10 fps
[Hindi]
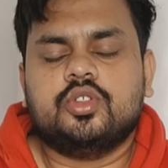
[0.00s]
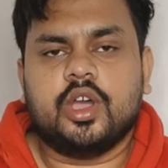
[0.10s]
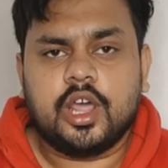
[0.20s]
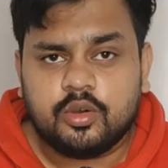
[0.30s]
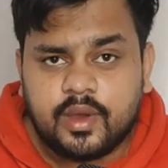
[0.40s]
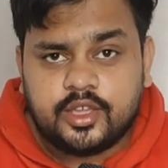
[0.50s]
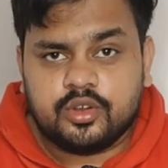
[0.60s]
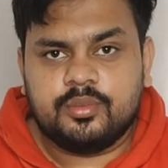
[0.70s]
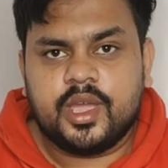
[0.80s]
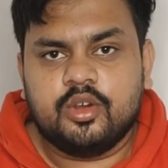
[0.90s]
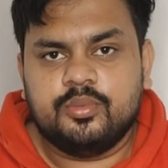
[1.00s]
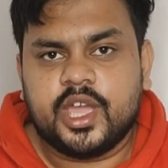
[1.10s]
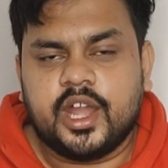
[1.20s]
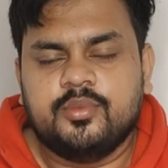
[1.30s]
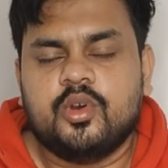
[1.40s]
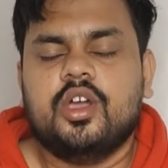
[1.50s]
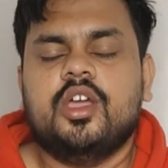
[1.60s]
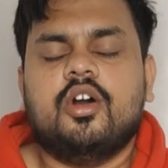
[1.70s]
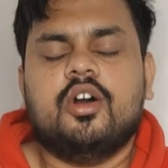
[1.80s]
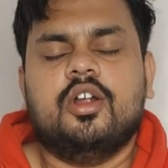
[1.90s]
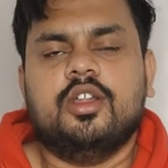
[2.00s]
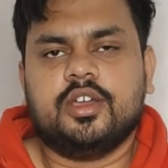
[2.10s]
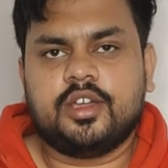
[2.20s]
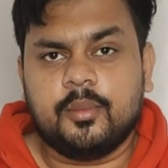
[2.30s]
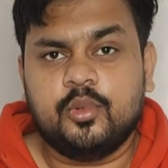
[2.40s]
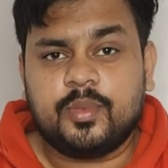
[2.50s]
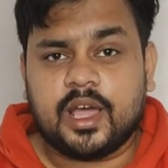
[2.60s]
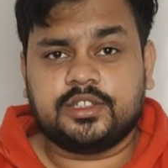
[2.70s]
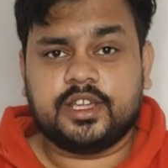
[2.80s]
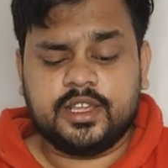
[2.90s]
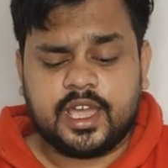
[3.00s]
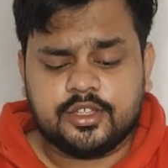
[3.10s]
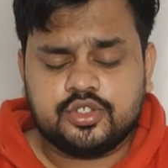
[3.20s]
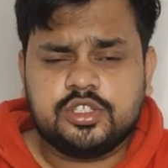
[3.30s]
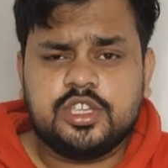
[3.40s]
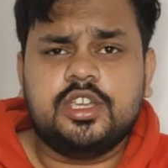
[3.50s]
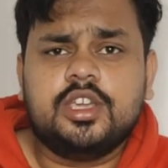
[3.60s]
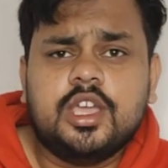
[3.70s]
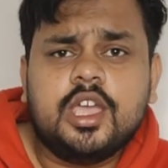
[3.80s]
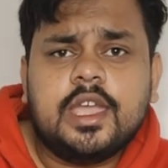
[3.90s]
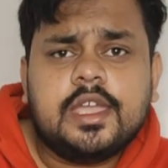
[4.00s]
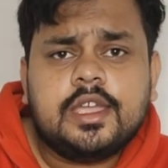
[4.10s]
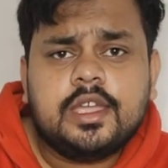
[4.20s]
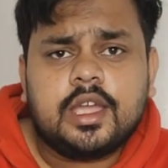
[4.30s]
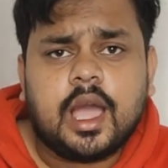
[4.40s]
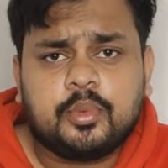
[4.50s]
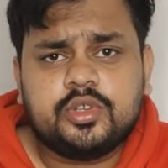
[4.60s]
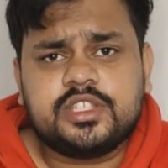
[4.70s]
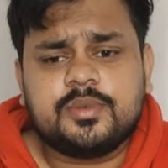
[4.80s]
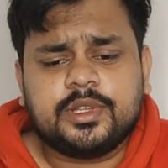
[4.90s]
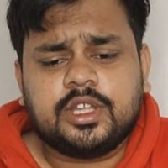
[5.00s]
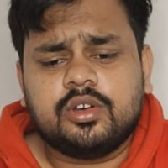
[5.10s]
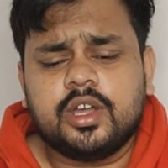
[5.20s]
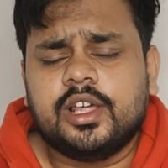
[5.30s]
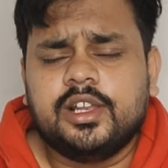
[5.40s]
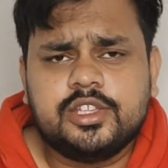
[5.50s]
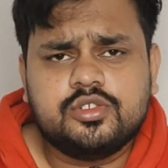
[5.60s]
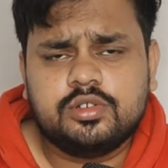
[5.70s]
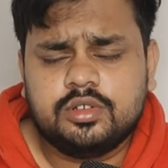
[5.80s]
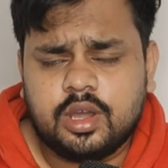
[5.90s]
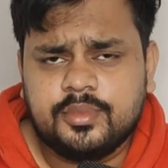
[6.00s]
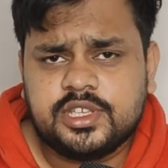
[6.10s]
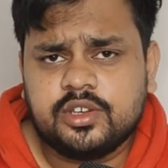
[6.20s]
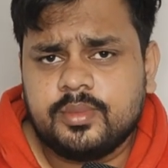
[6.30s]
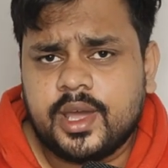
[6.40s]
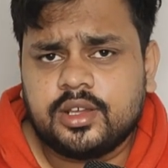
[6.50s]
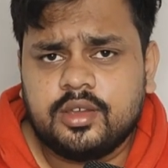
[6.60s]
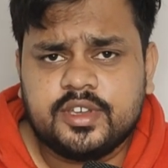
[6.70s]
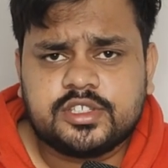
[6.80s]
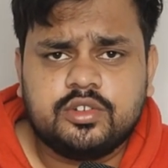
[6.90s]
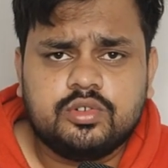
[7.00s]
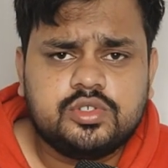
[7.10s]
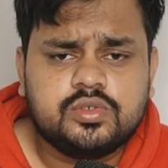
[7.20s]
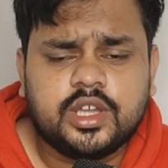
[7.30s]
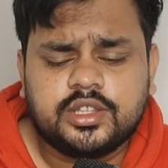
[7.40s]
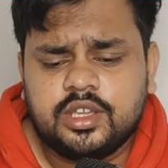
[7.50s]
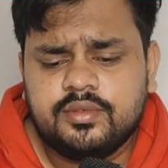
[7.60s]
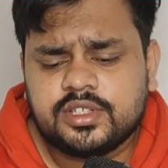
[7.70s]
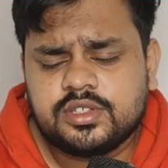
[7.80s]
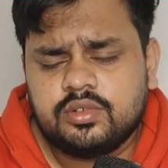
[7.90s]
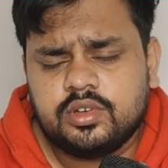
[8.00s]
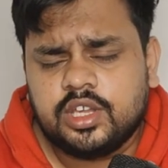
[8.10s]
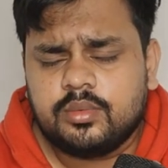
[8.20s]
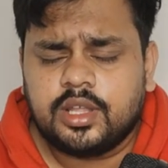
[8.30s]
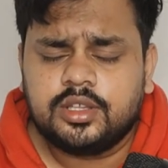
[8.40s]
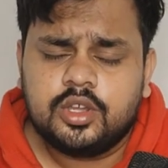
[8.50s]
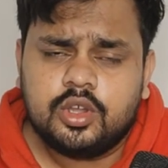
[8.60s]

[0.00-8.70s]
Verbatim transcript: हेलो तो भाइयों मैं हूँ बिहारी बॉय और हम लोग बात करेंगे आज की आपको जैसे पता होगा कल के जो अभिषेक कुमार का इवेक्शन हो चुका था इवेक्शन होने के बाद